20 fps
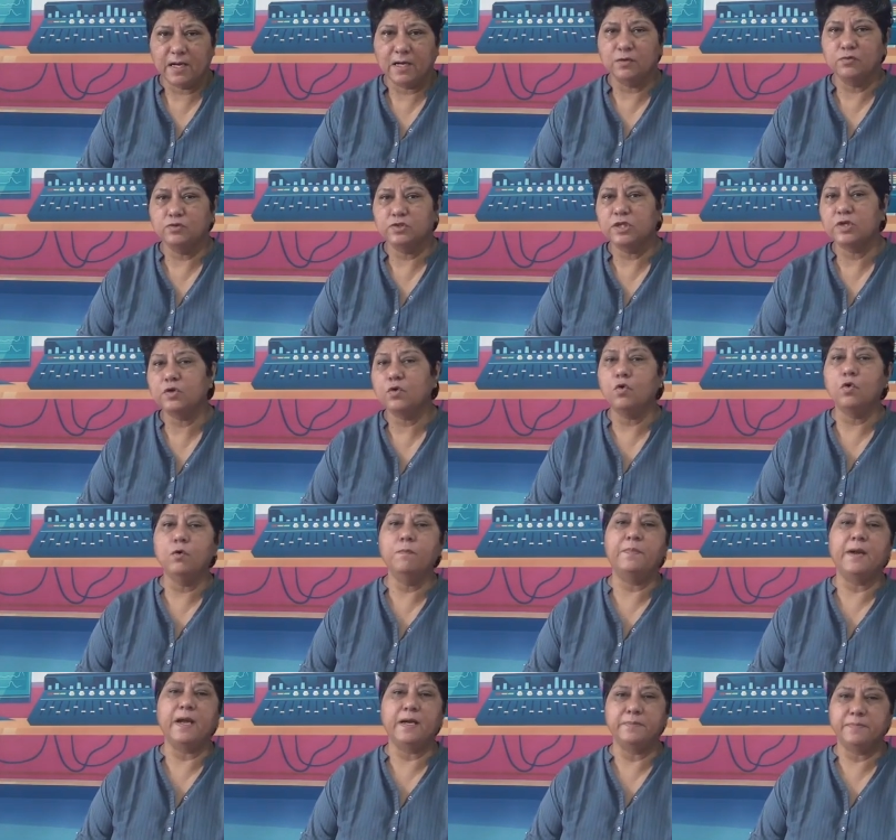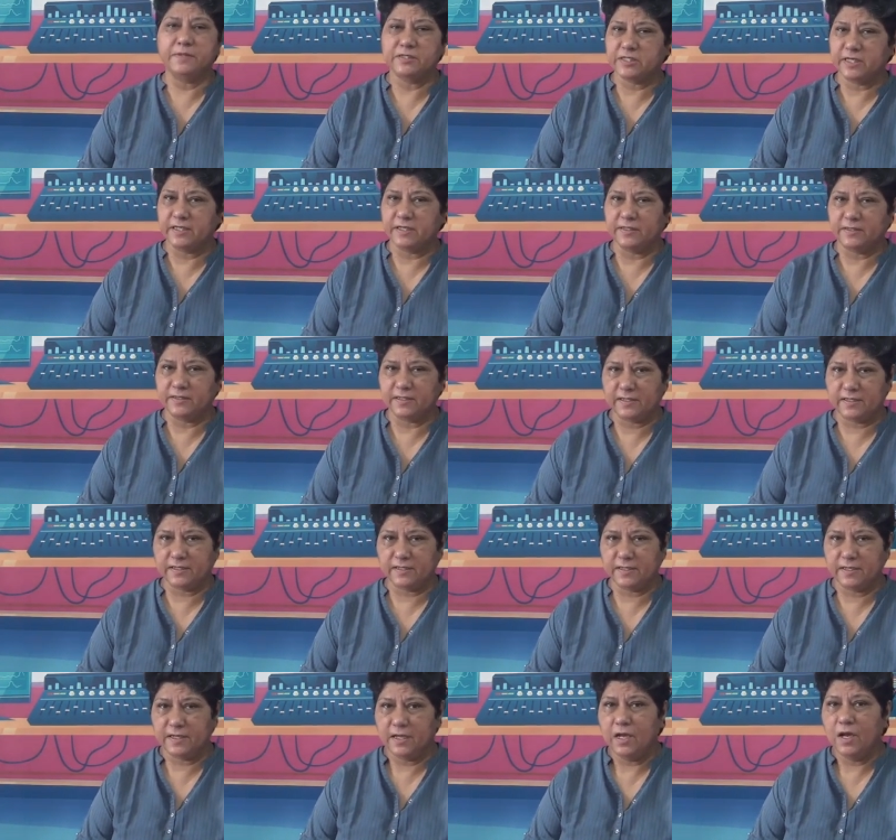अनुज ने खूब बैंड बजाई अधिक
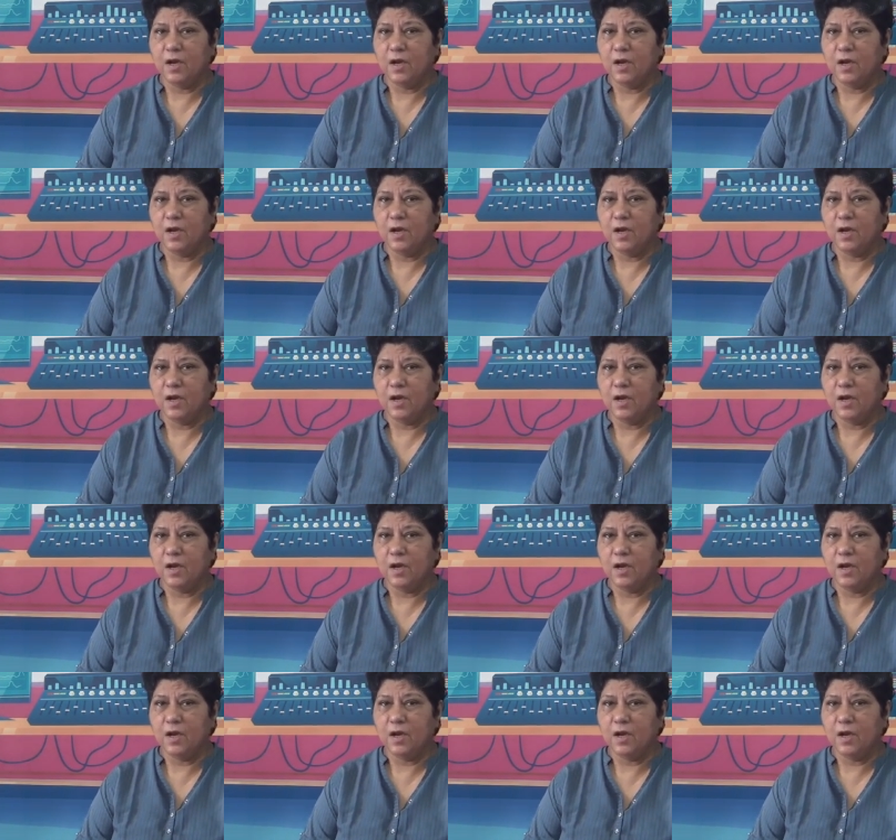की